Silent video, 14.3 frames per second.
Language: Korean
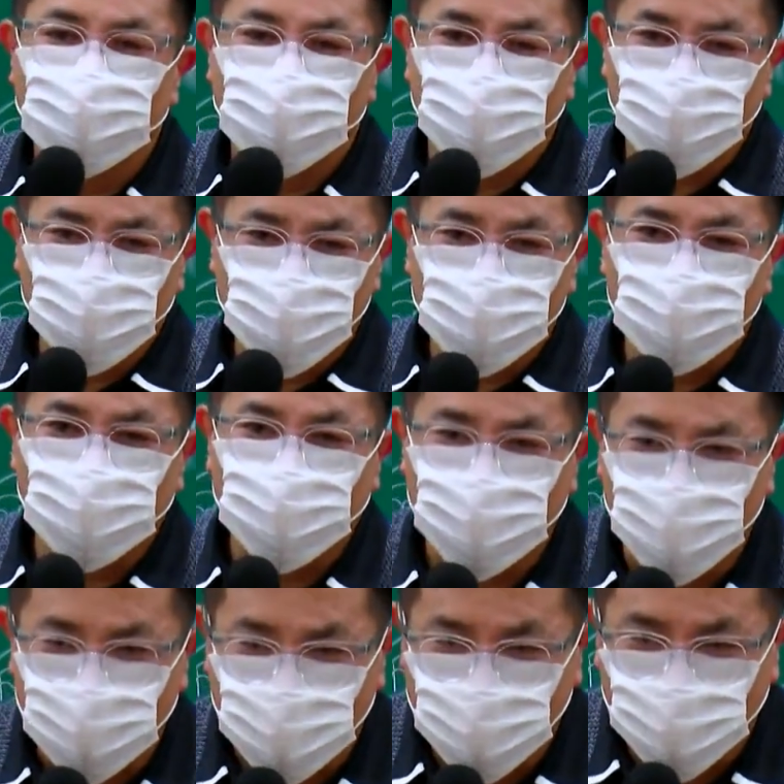시험에
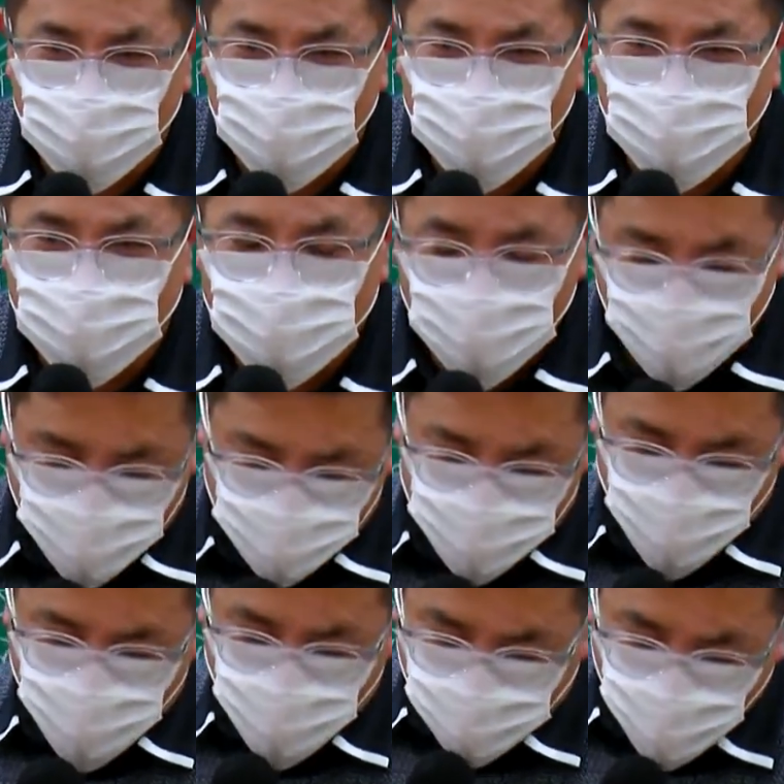출제했습니다. 자,
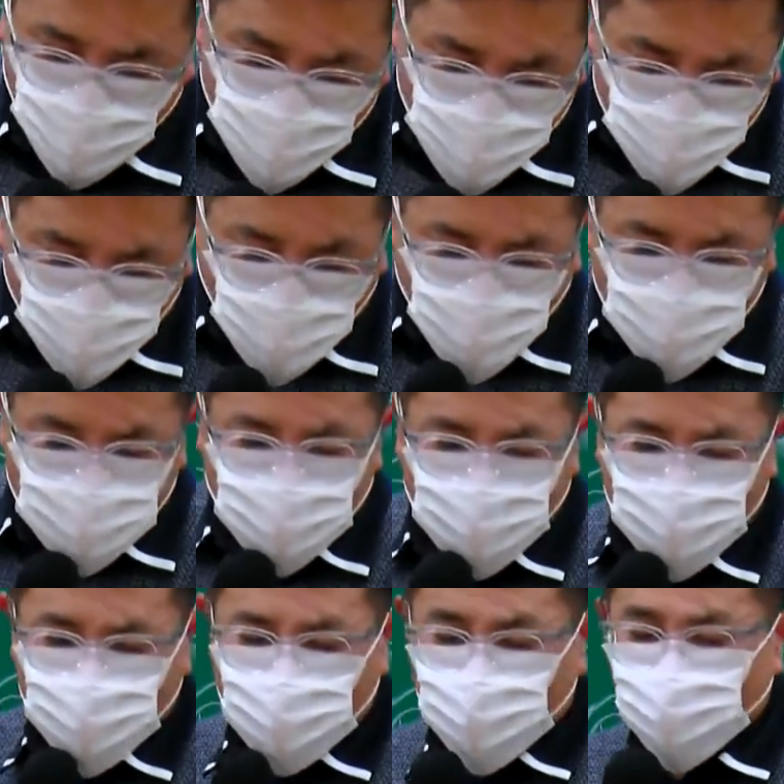그러면
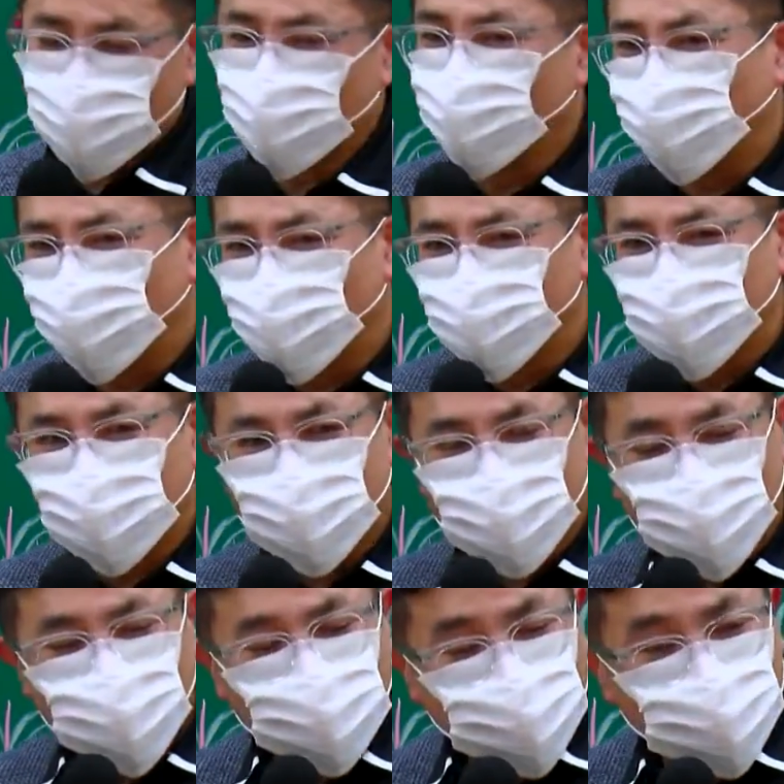공장재단이던
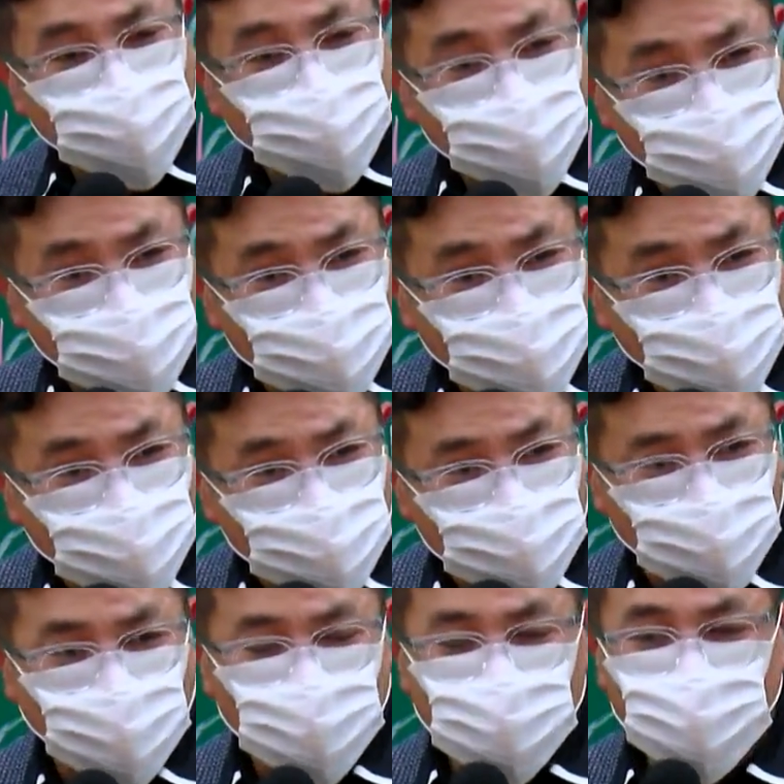광업재단은 비슷하거든요.
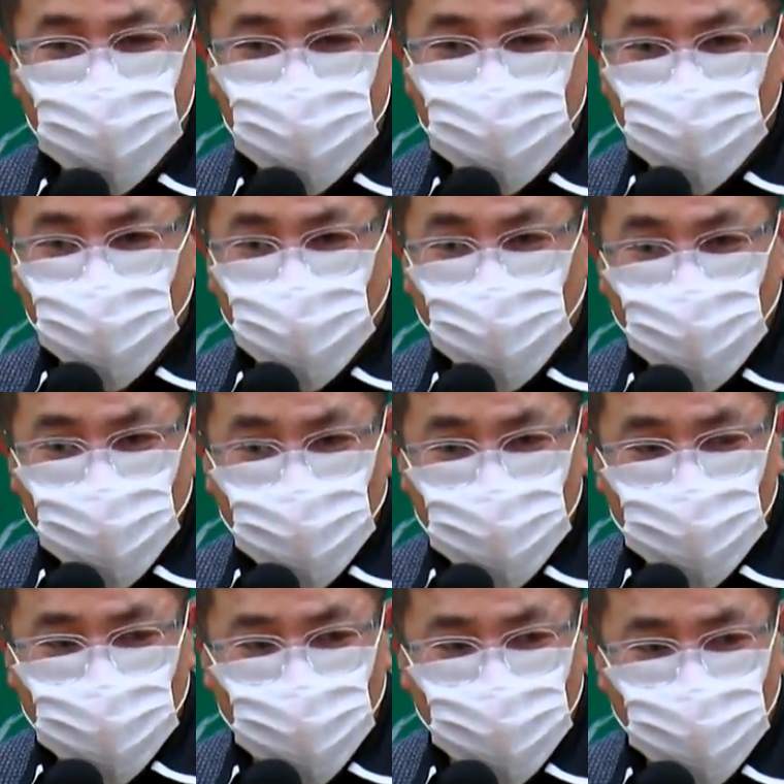제가 읽으면서 또
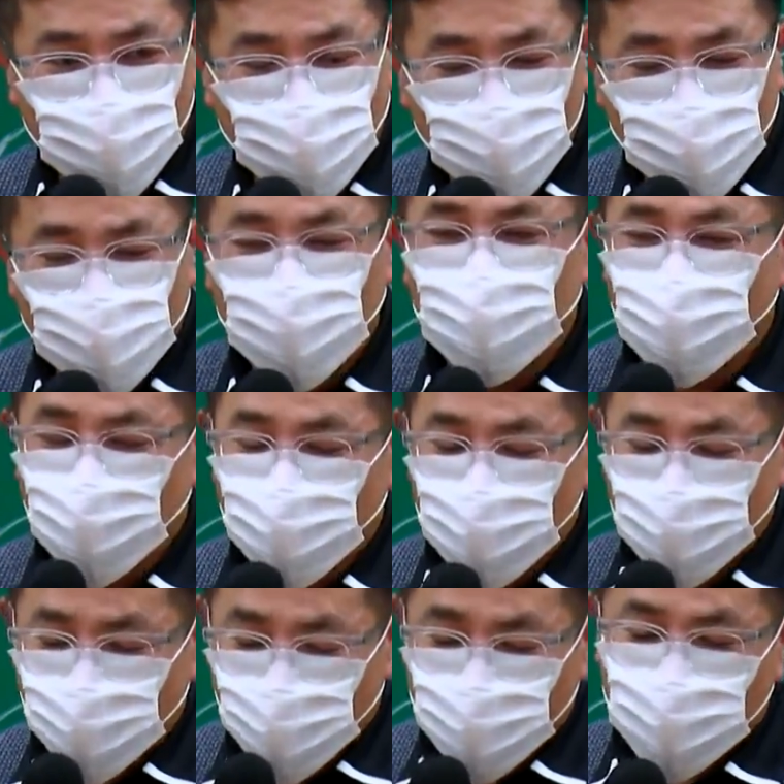포인트를 주고
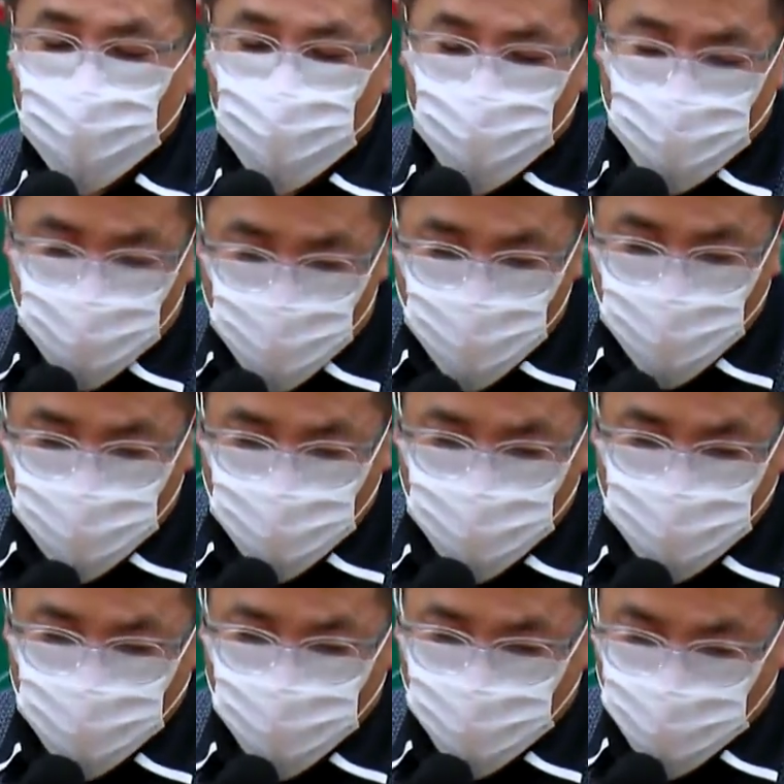여러분에게 그림으로
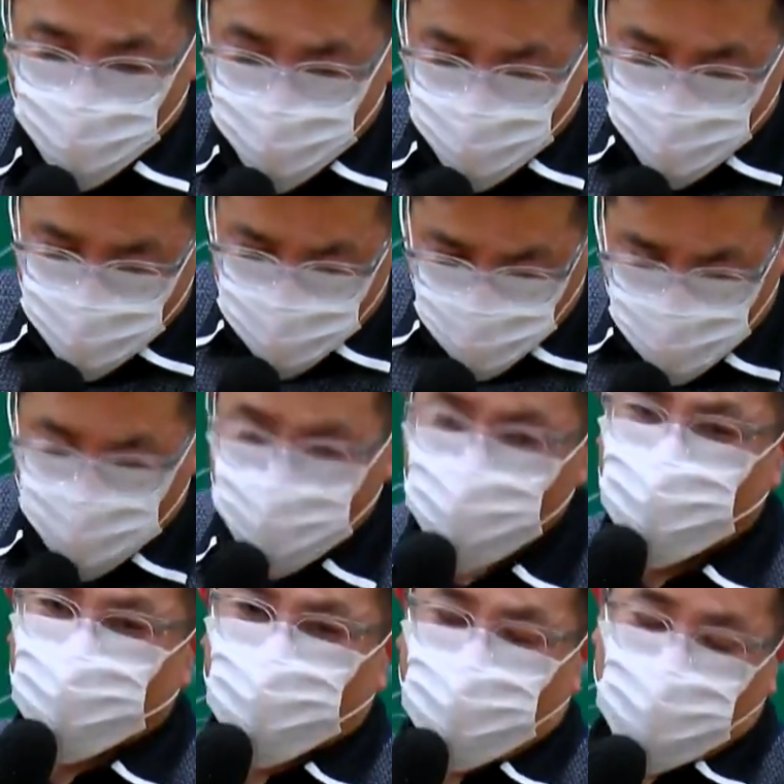설명드리겠습니다. 자,
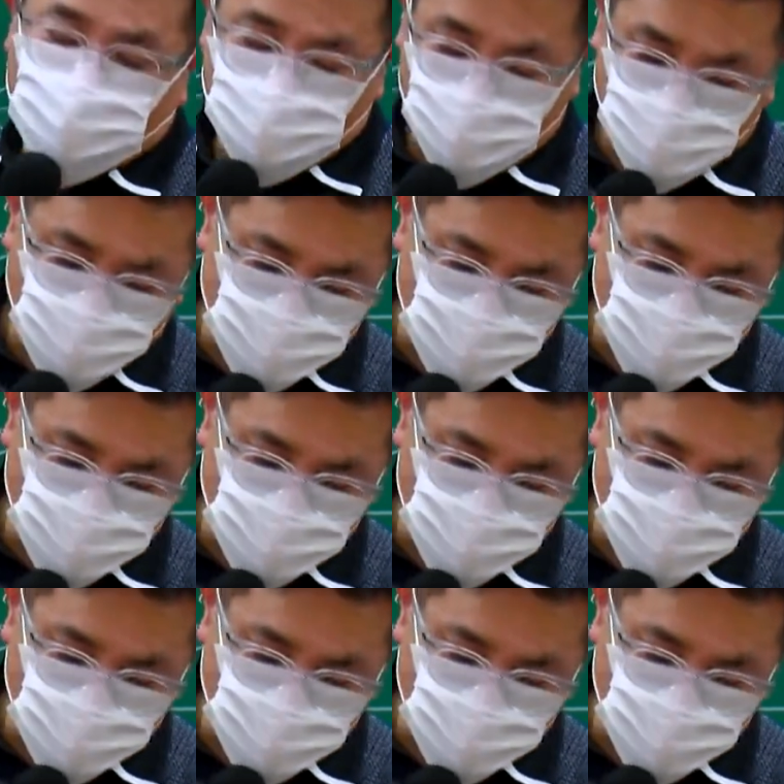1번 광업재단